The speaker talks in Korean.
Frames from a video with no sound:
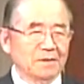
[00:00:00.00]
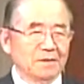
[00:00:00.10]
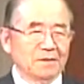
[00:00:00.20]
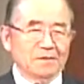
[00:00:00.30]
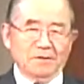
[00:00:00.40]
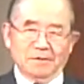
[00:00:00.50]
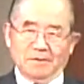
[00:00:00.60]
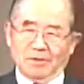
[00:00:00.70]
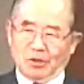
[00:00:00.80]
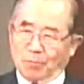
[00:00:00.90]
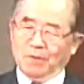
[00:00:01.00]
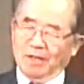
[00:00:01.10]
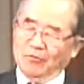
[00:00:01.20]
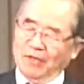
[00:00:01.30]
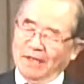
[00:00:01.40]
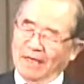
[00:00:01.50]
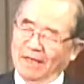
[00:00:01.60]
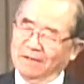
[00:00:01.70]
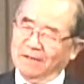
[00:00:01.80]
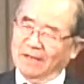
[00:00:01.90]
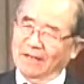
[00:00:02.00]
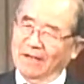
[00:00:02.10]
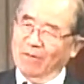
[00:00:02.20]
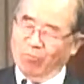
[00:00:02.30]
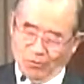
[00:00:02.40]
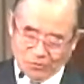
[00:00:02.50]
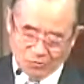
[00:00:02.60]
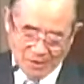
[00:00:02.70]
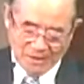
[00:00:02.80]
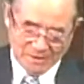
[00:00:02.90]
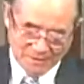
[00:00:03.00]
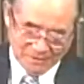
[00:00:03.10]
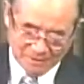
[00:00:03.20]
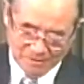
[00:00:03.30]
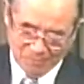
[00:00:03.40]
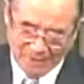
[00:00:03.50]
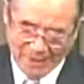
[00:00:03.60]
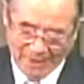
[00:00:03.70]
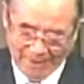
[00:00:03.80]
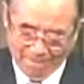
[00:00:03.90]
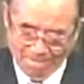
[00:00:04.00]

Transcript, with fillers: 그런 첩경이 된다. 이렇게 볼 수가 있는 것입니다.